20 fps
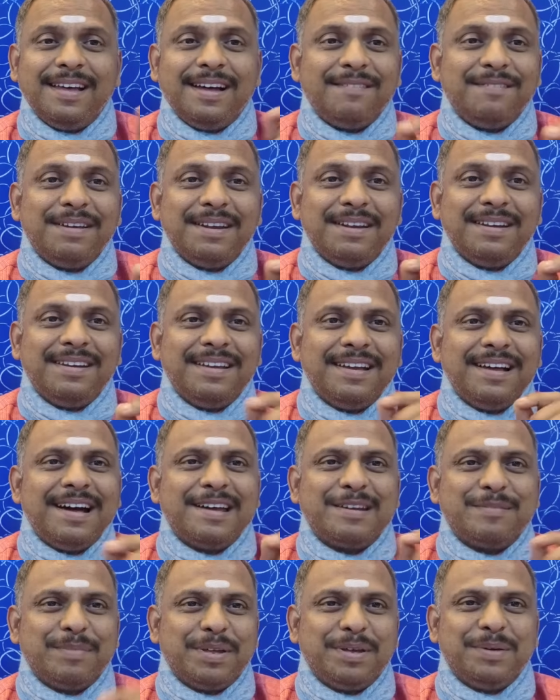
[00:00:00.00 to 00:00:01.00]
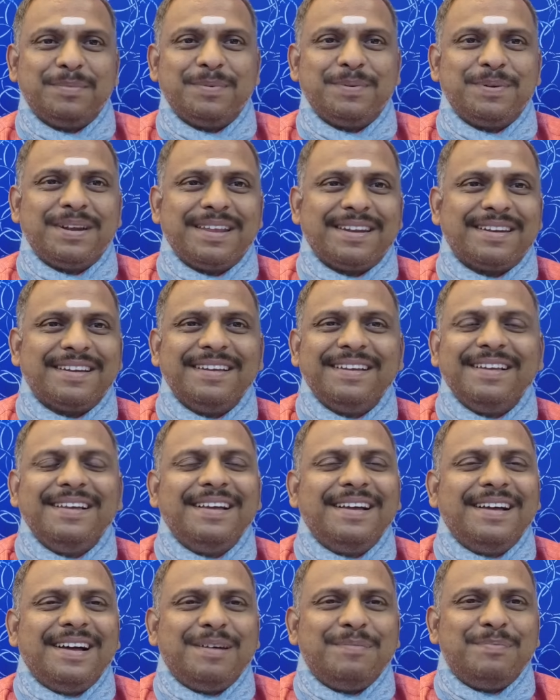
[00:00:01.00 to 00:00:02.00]
அவர் ஆரம்பிக்க போகிறார்
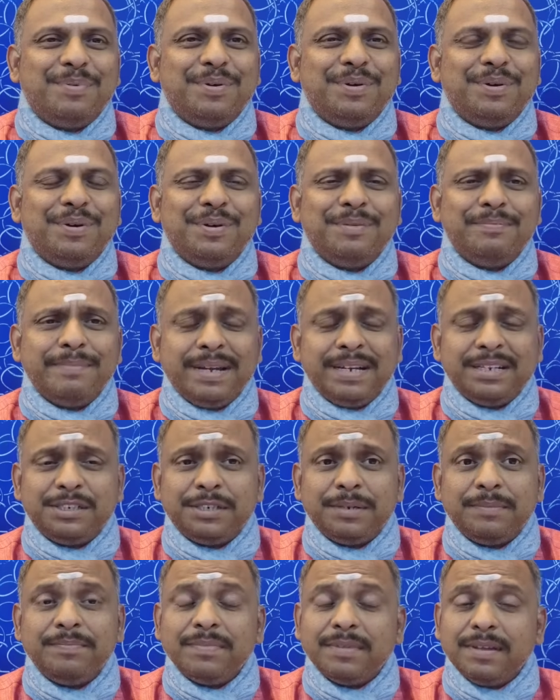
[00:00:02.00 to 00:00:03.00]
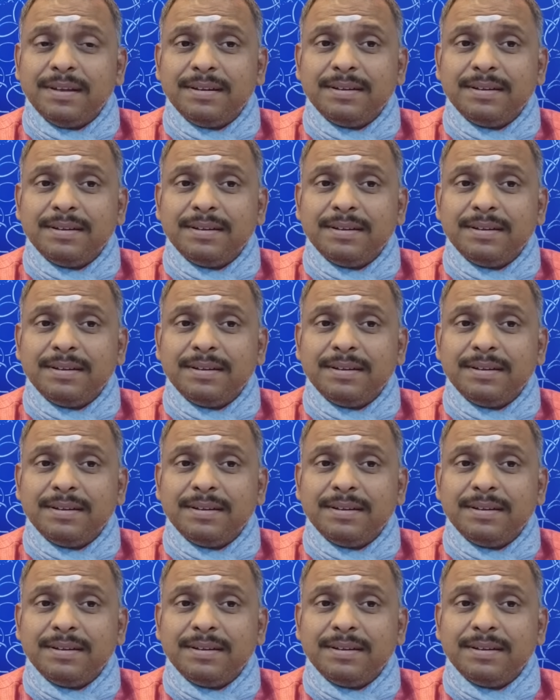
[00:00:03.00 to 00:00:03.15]
அப்போது மேஷம்